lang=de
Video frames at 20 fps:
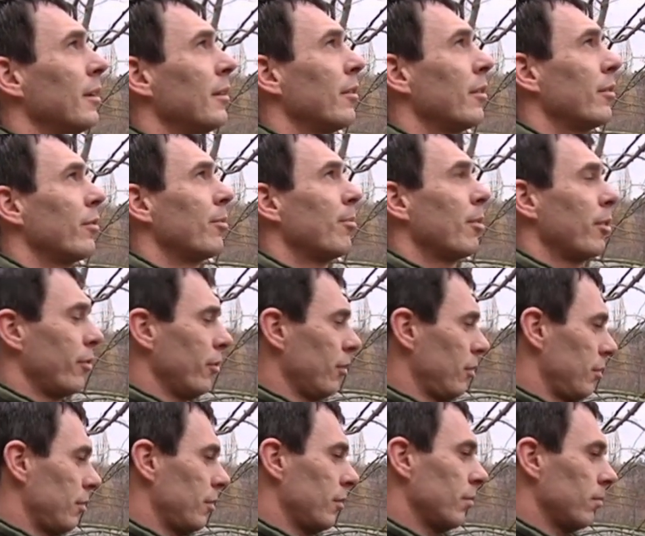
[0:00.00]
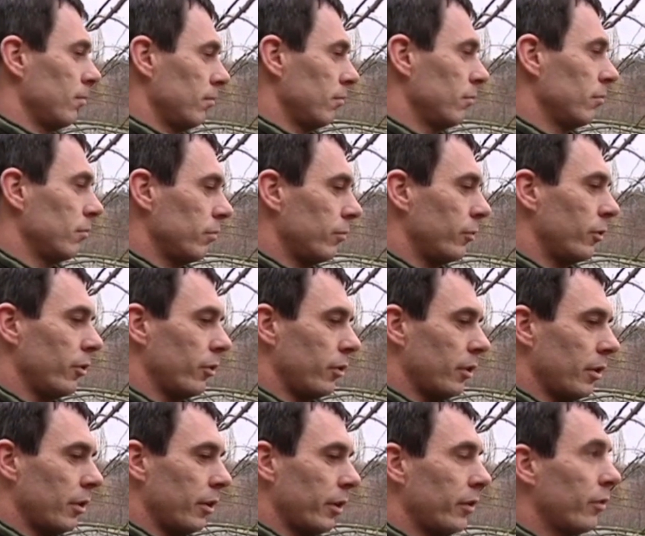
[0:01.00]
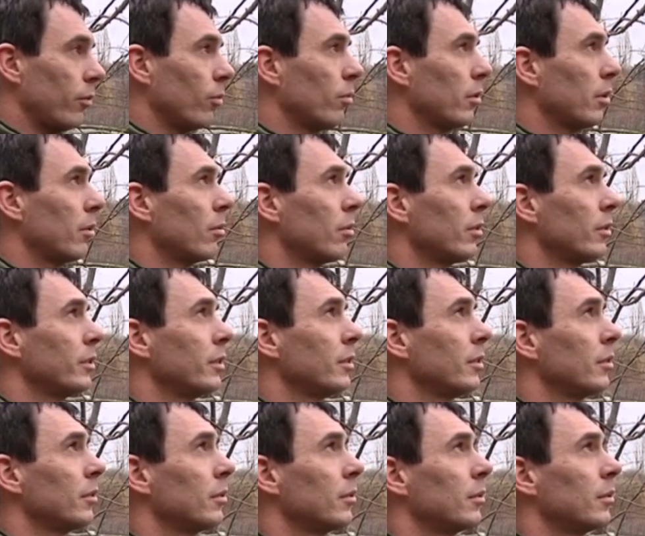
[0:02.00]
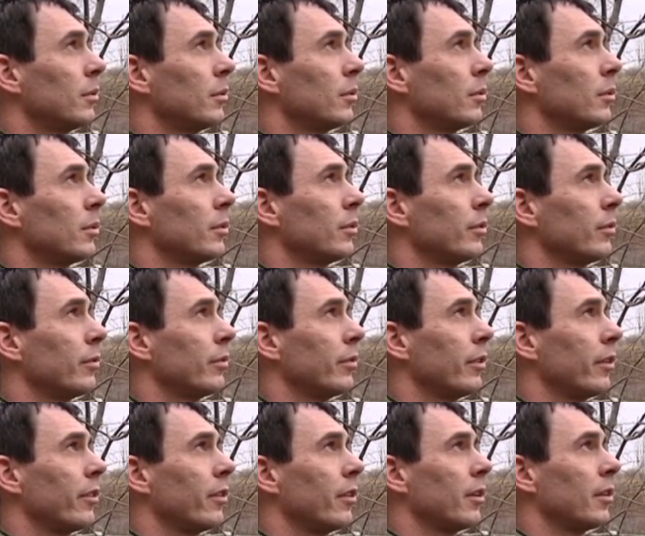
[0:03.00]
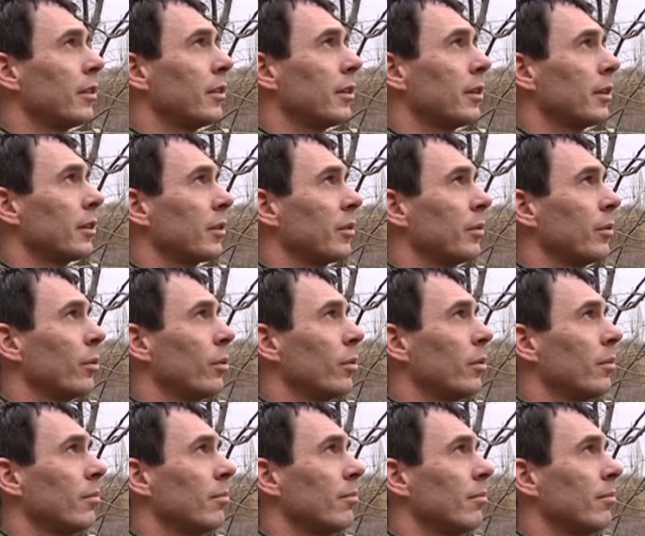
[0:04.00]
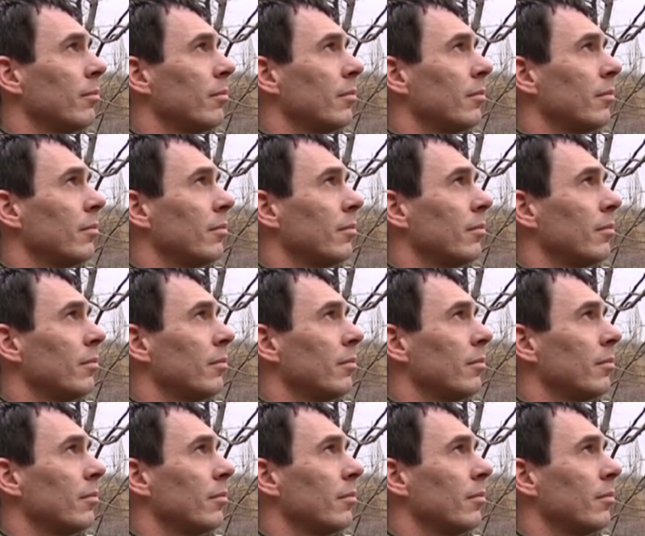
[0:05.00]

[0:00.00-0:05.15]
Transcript: weil wie man sieht, sind ja recht zutraulich und werde sie dann daran gewöhnen,